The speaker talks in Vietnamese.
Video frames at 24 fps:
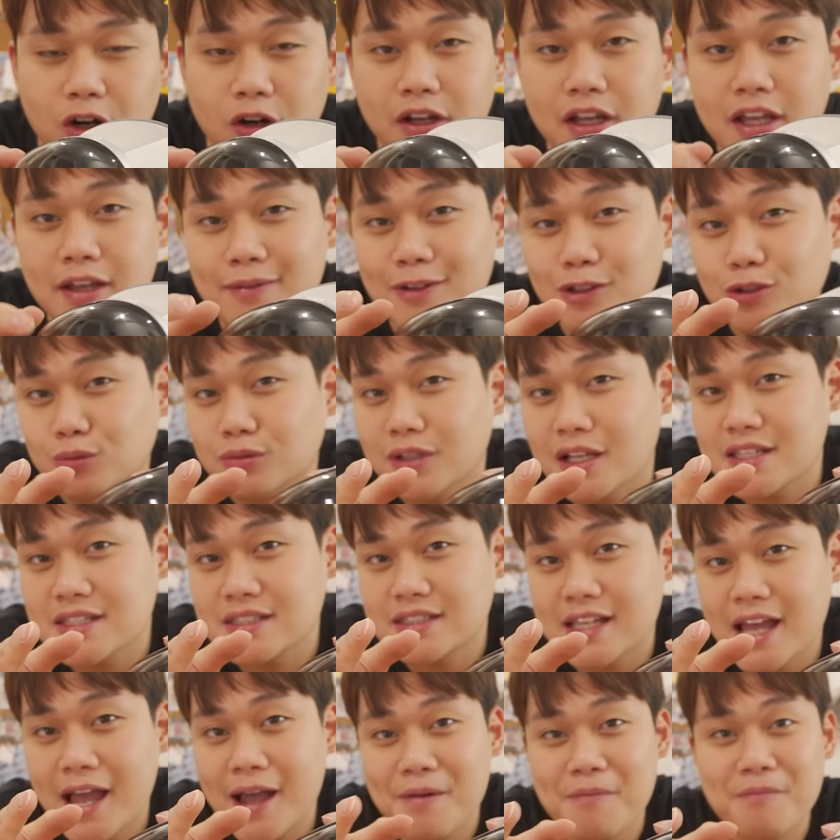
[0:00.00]
Đó là khi mà chúng ta
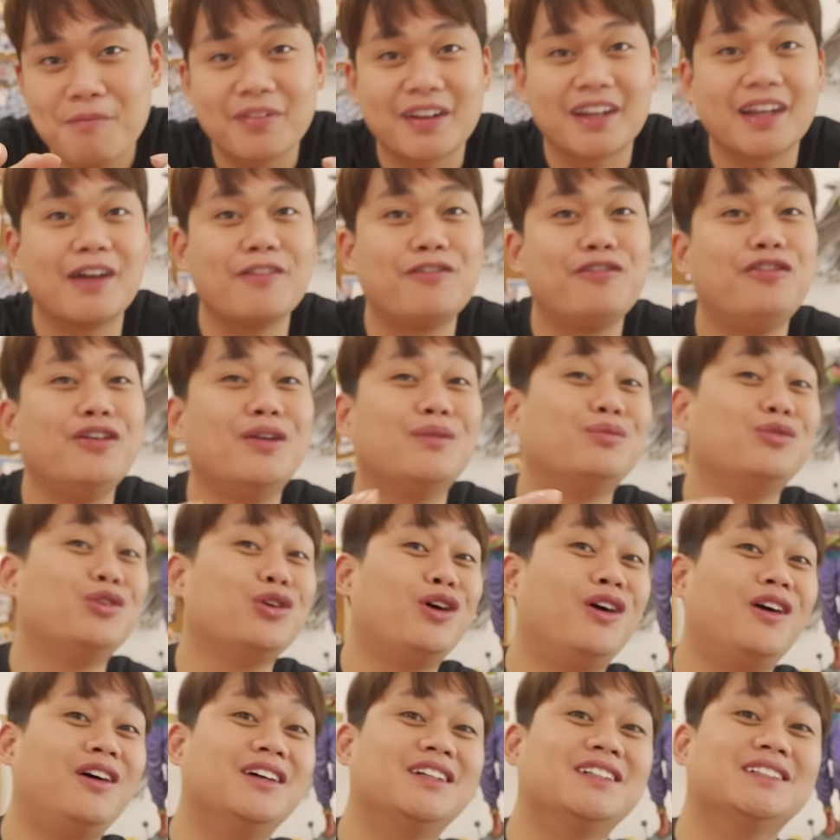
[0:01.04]
xem cái phim
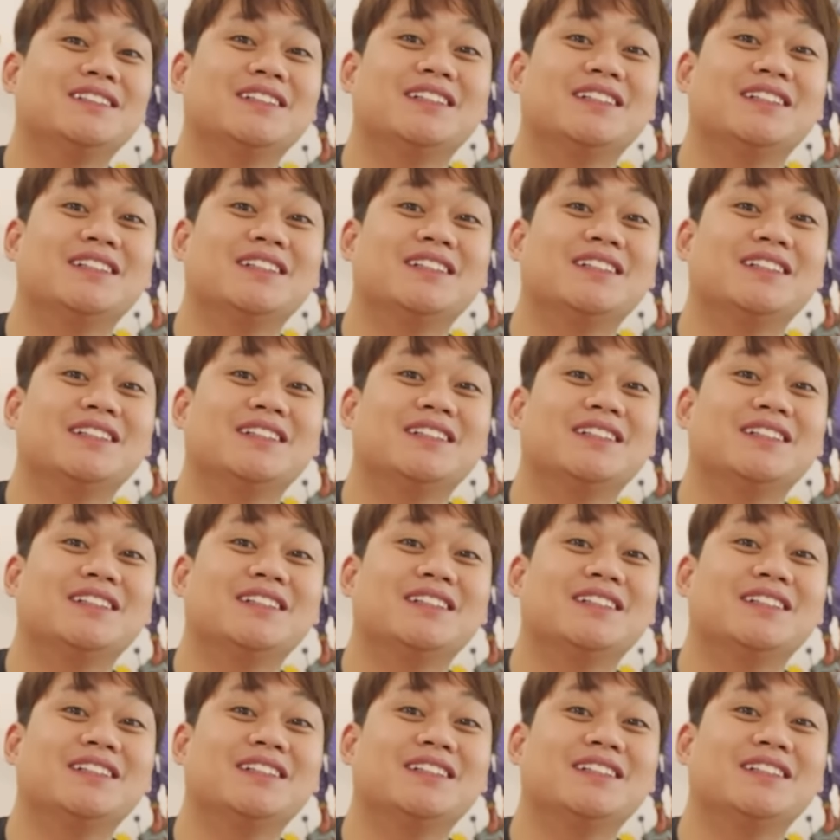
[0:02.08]
đó